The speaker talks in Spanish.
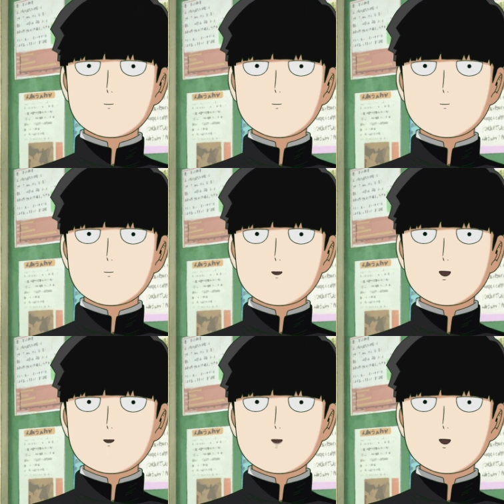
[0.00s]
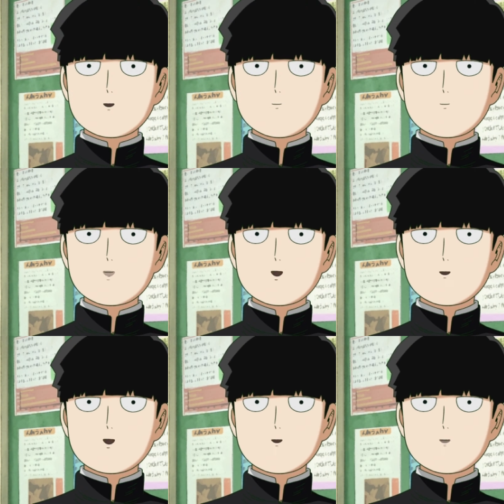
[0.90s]
solo necesitaba tiempo para
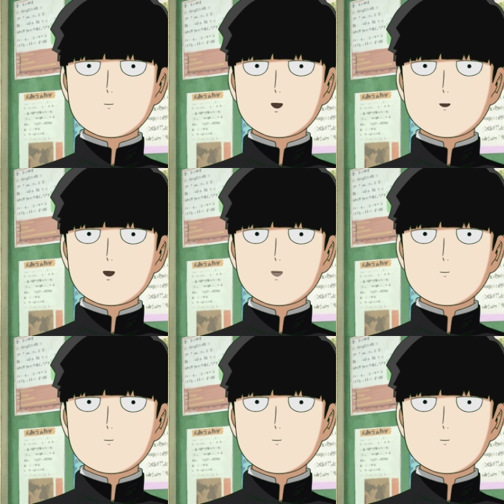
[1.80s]
él, sino que